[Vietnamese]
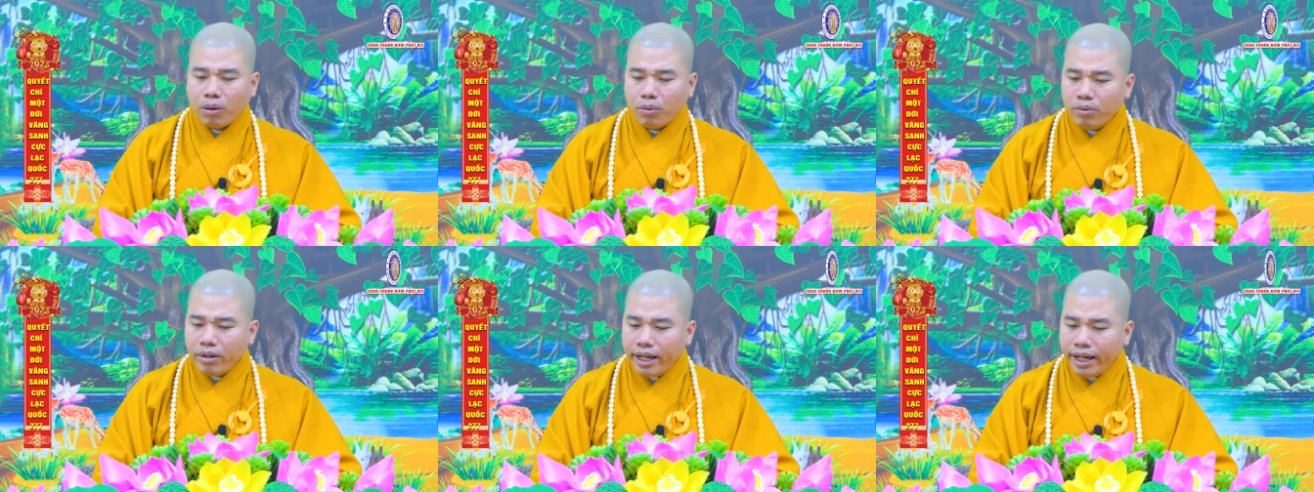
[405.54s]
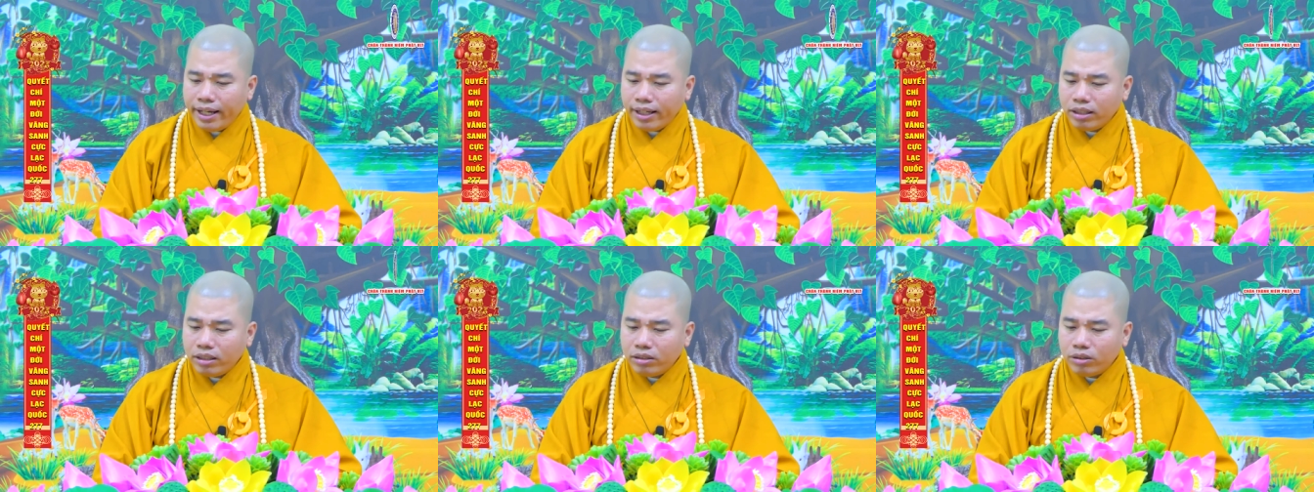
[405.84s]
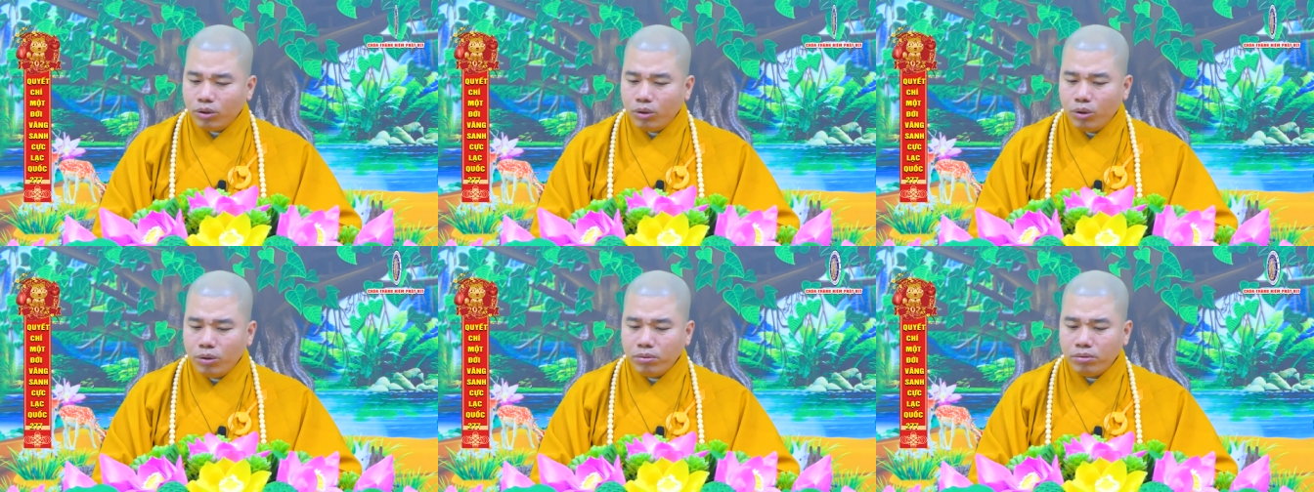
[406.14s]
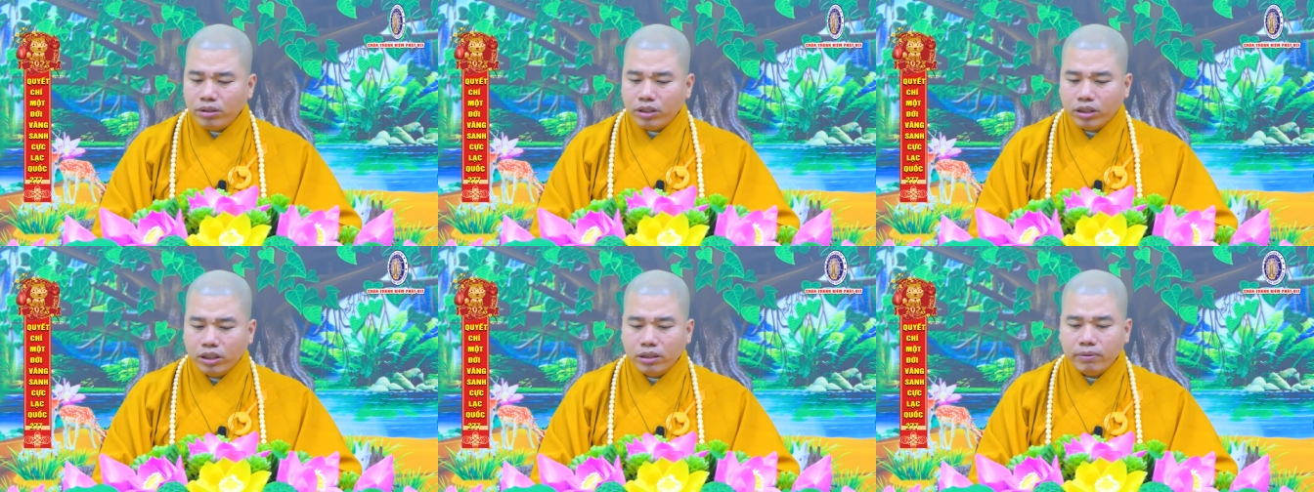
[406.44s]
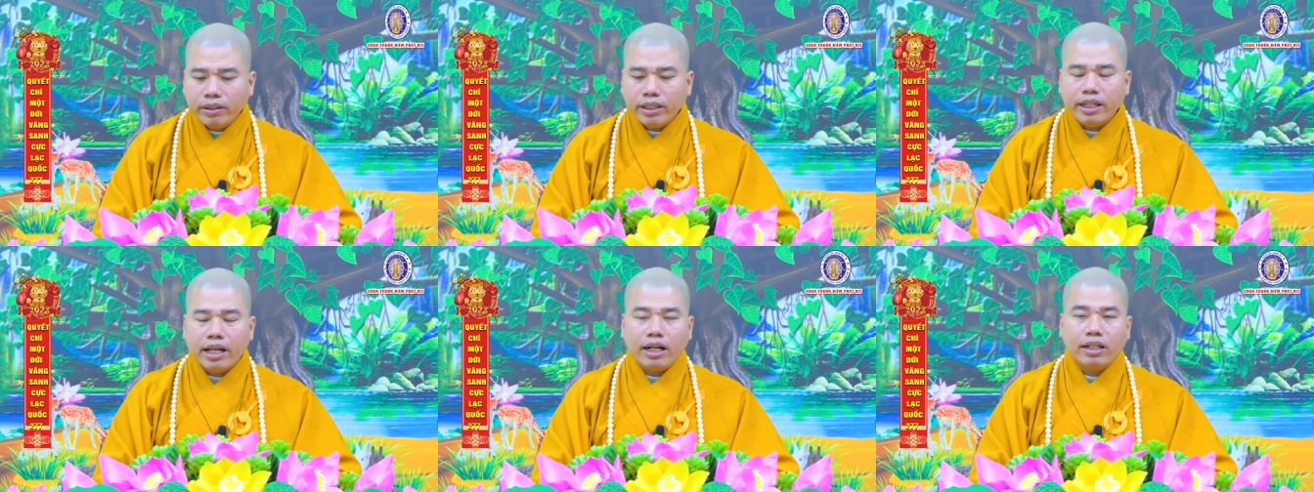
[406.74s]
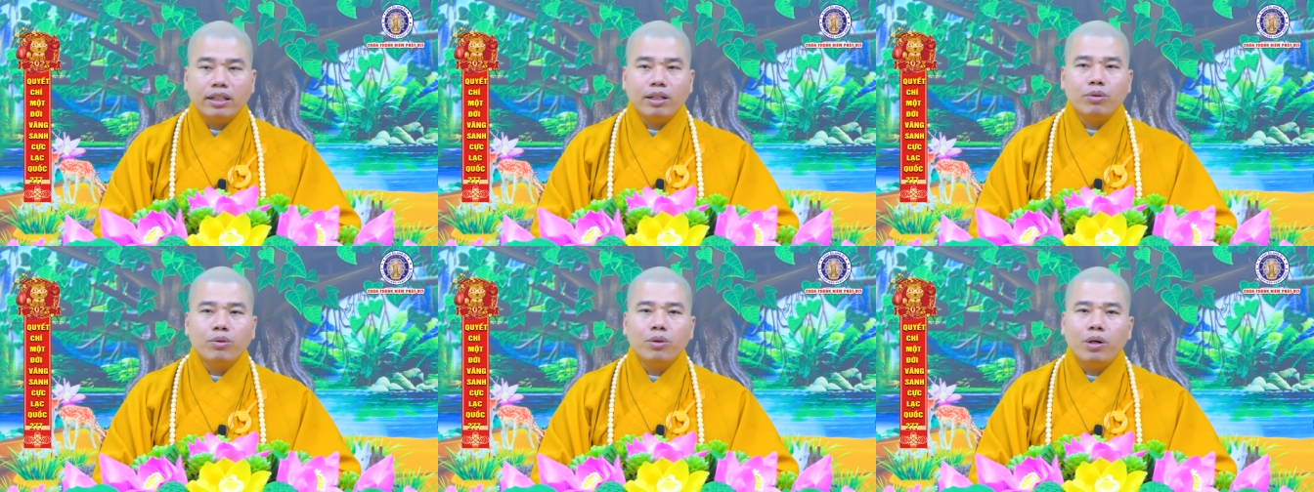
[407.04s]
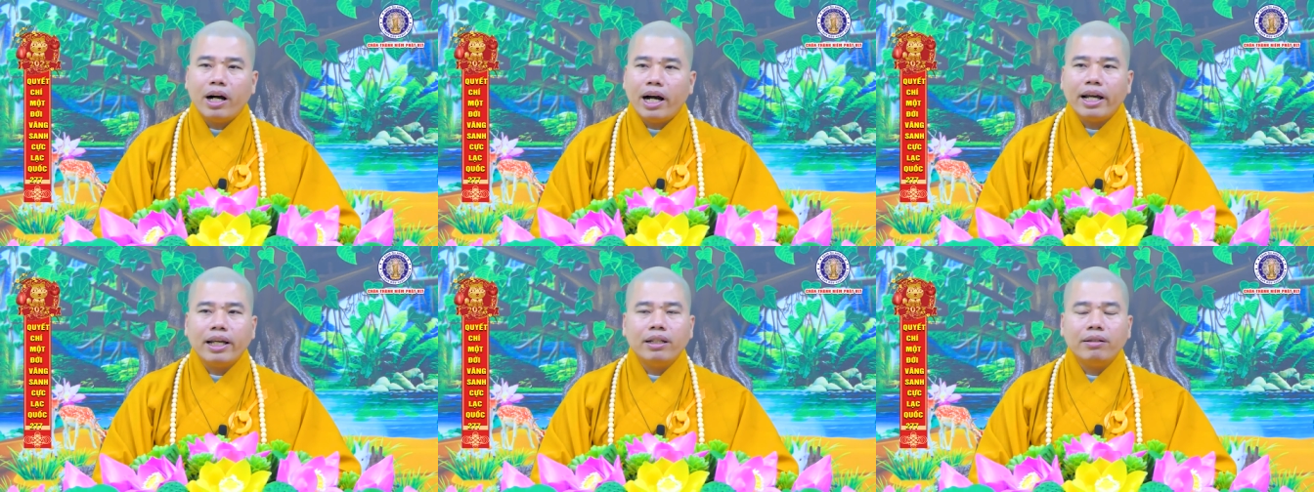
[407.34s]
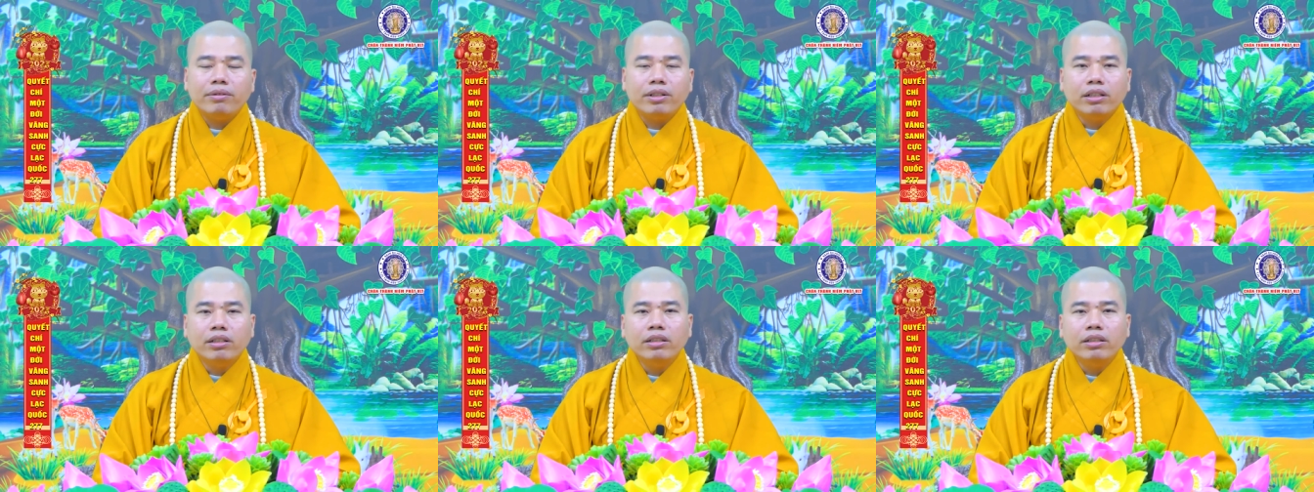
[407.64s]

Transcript: mà ông ghen tuông chửi bà vợ này hoài